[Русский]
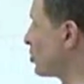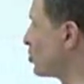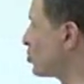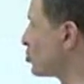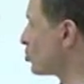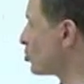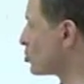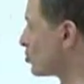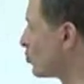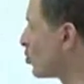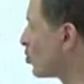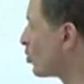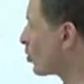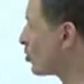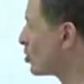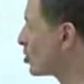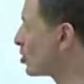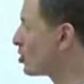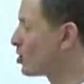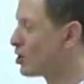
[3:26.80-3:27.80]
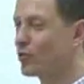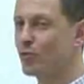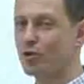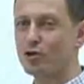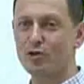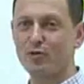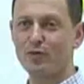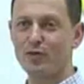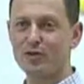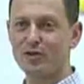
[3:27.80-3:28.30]
что ж, двух победителей
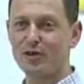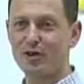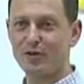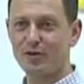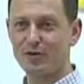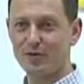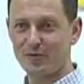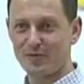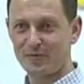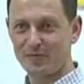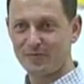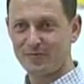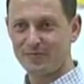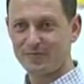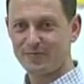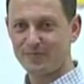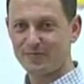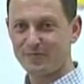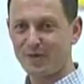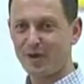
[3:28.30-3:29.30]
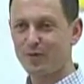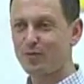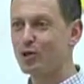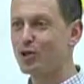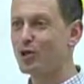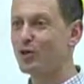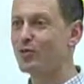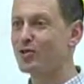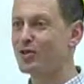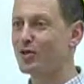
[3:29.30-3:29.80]
можно поздравить.
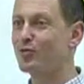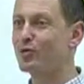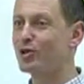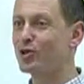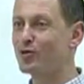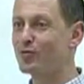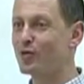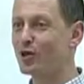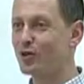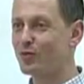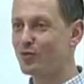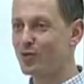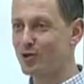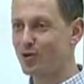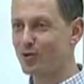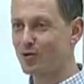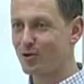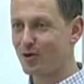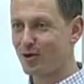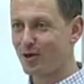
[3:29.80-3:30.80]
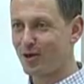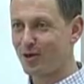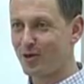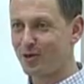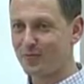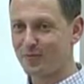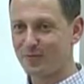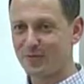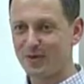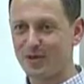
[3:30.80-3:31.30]
Аплодисменты, пожалуйста, коллегам.